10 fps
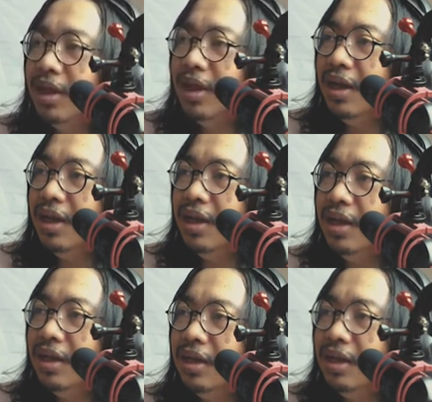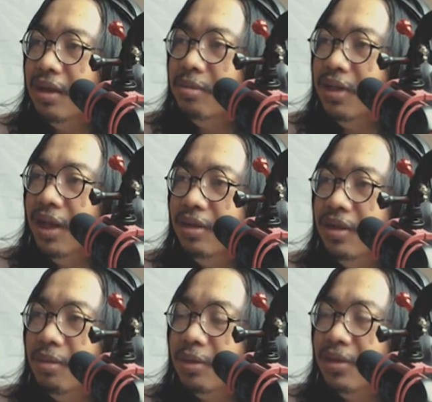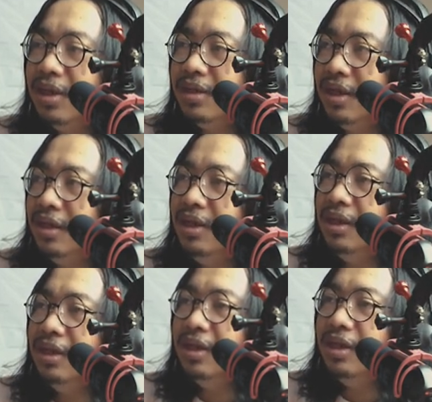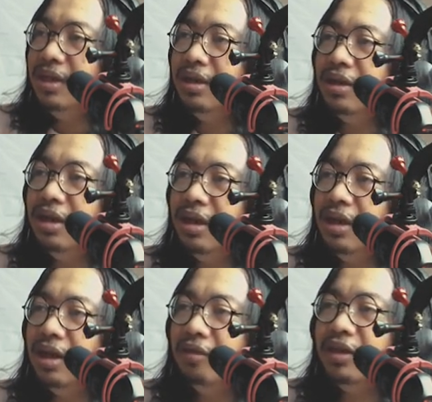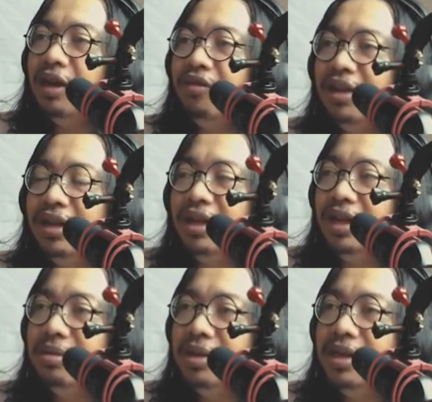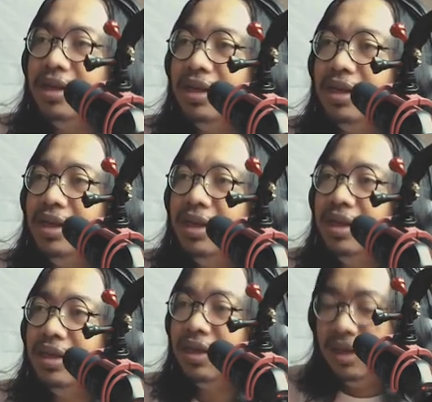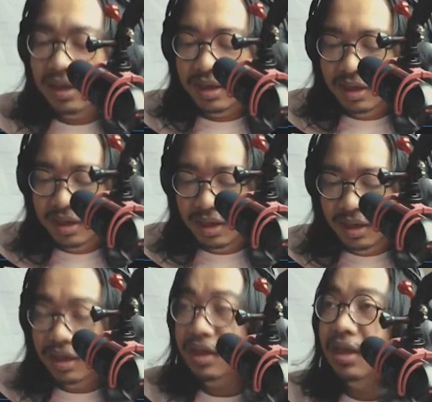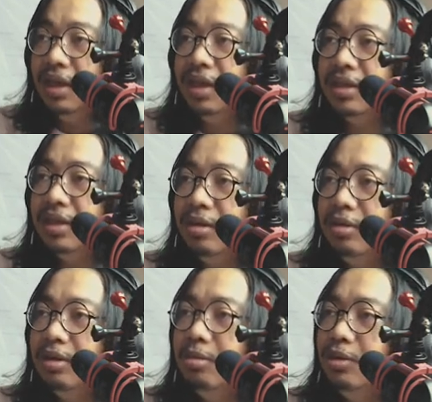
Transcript: bisa uh, melihat juga prosesnya di uh, After Effect-nya kayak gimana. Jadi ini untuk